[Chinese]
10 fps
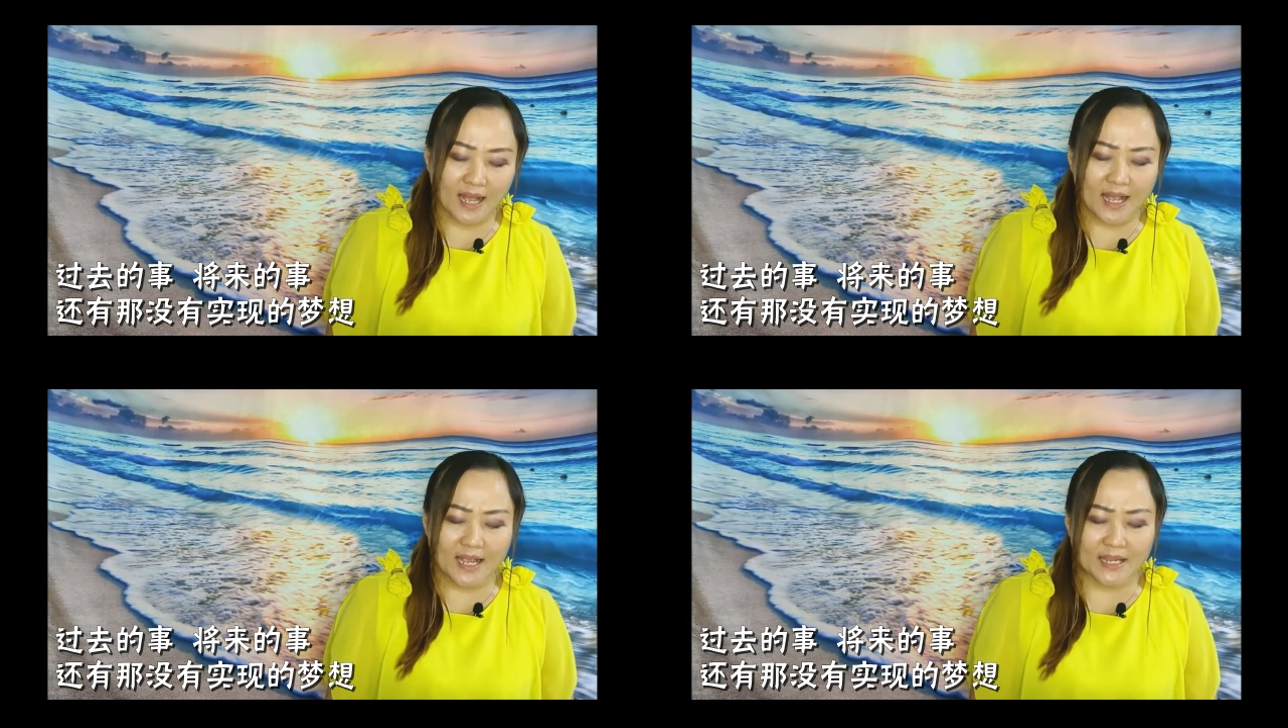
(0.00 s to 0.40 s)

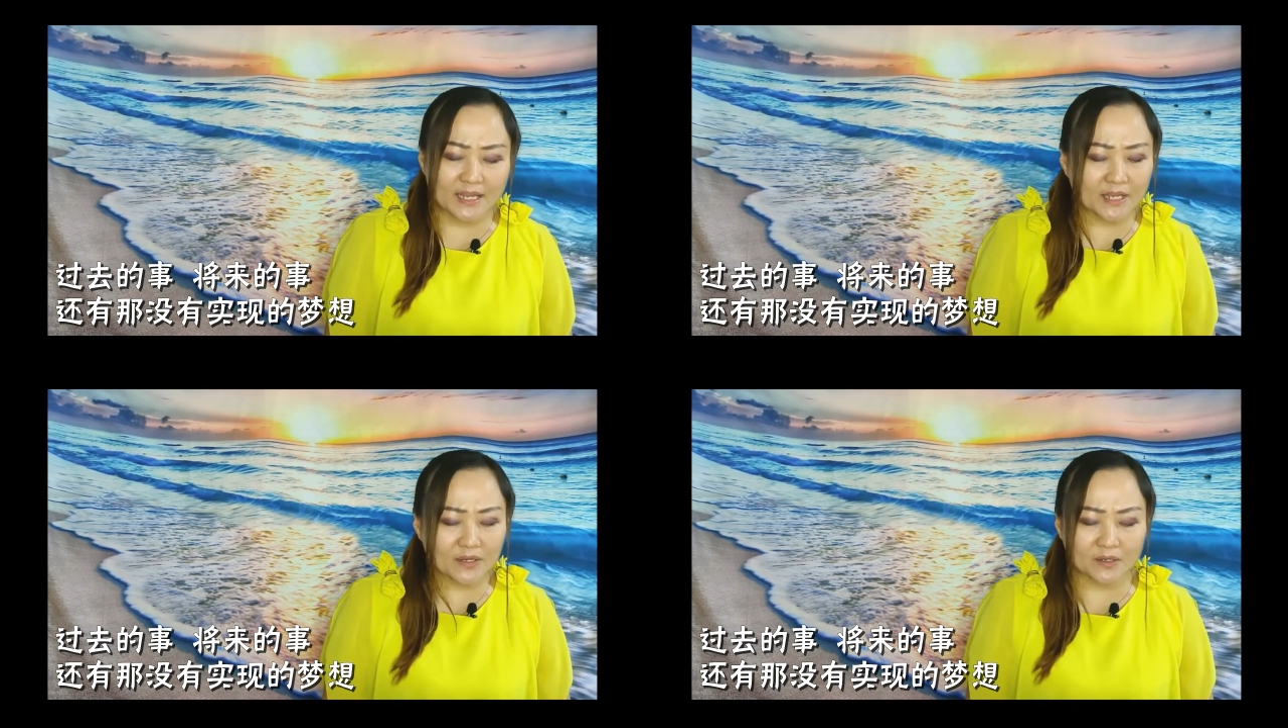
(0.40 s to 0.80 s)
还
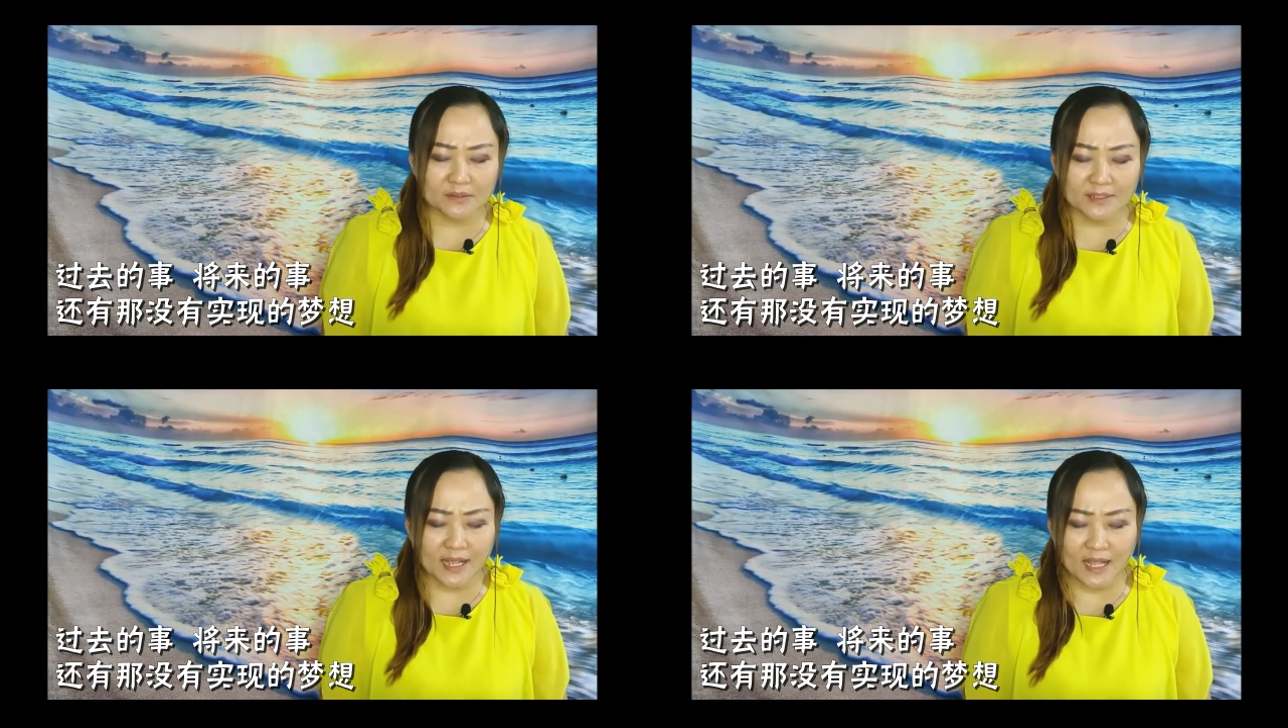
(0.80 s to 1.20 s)

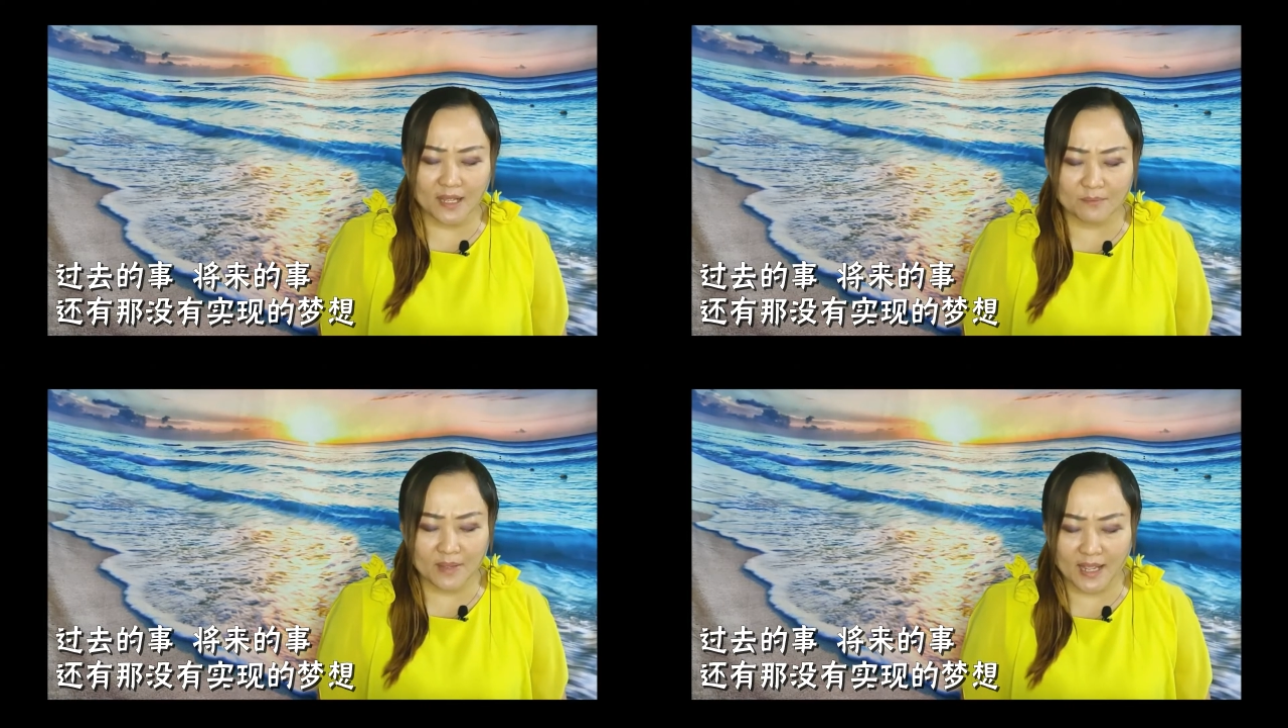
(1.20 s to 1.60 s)
有
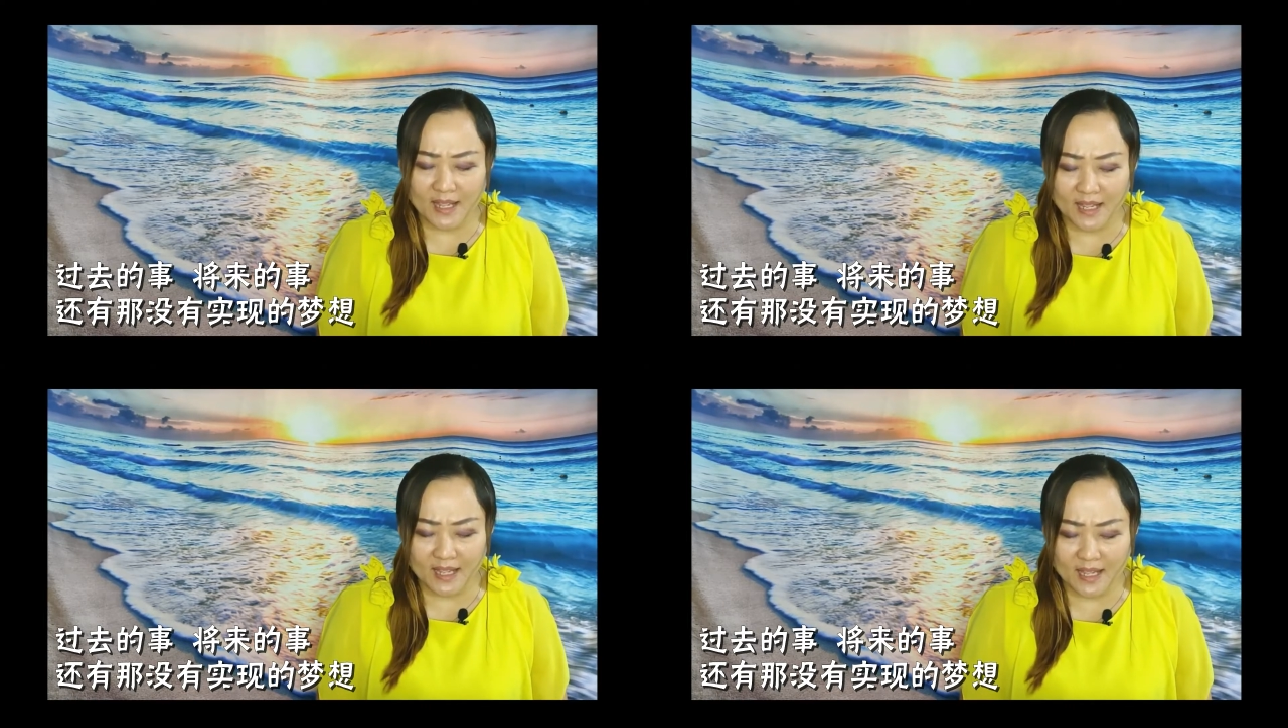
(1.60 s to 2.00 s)
那
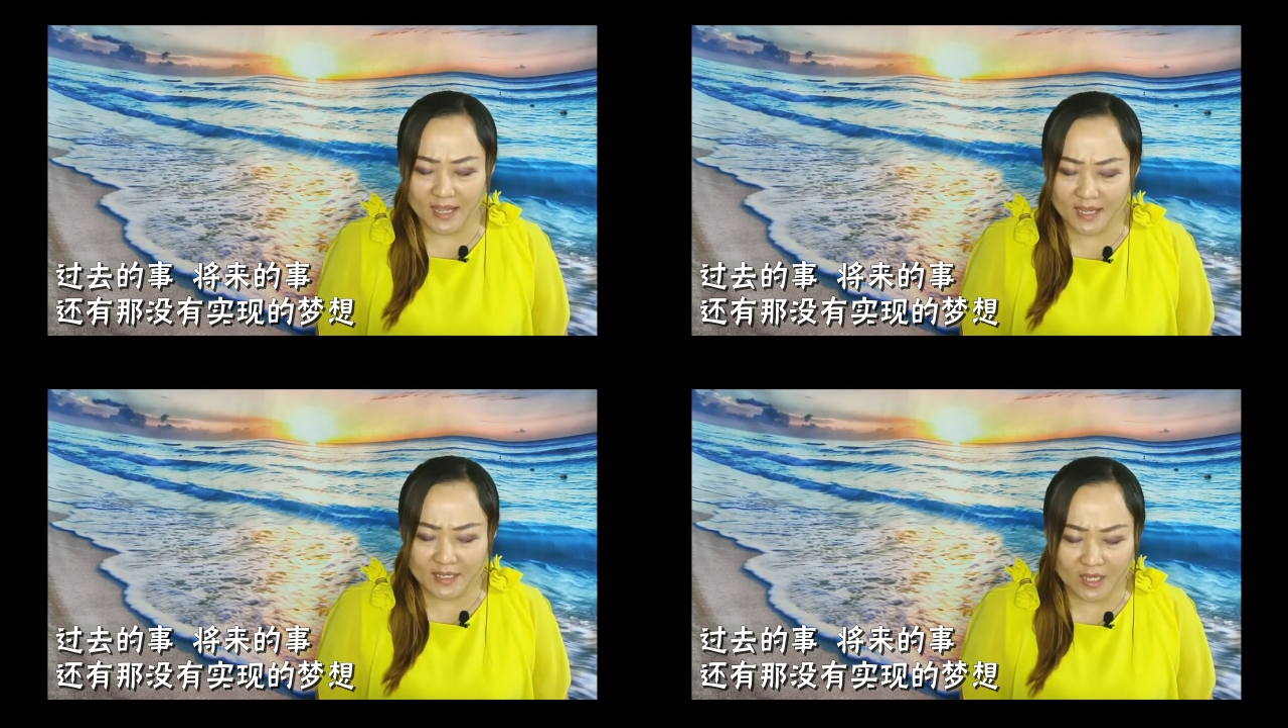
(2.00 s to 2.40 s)

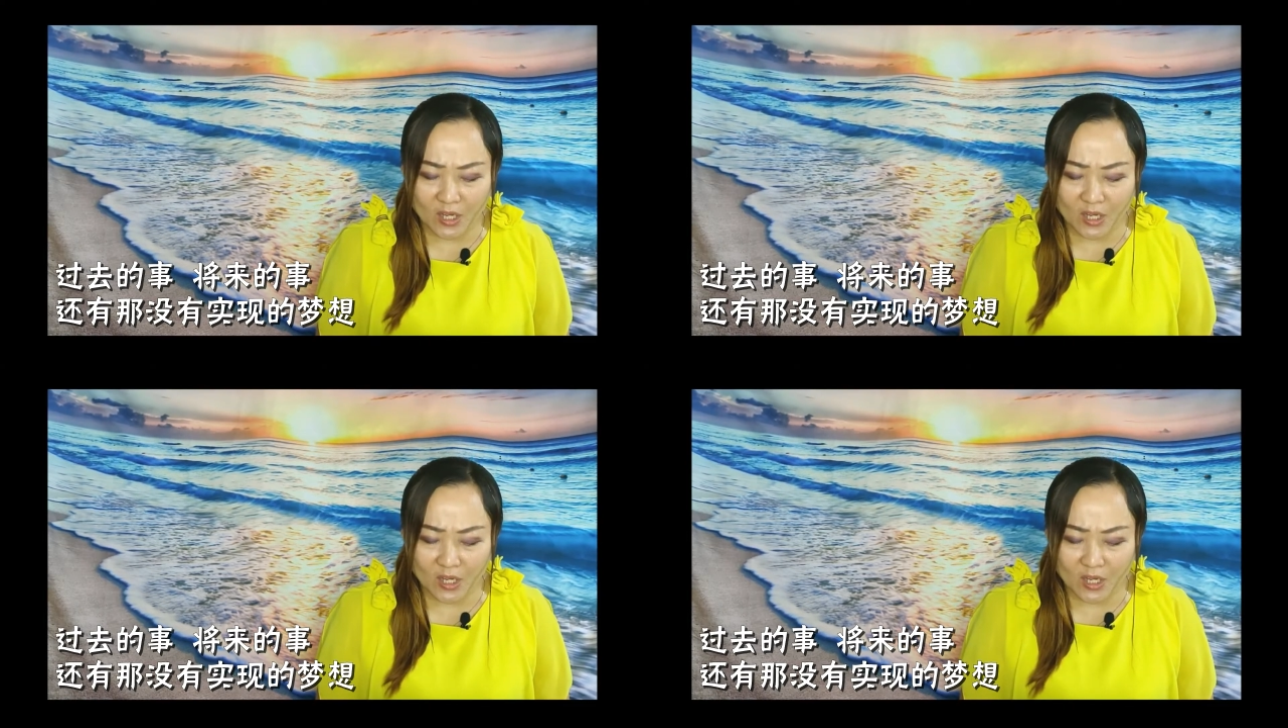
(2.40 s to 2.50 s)
没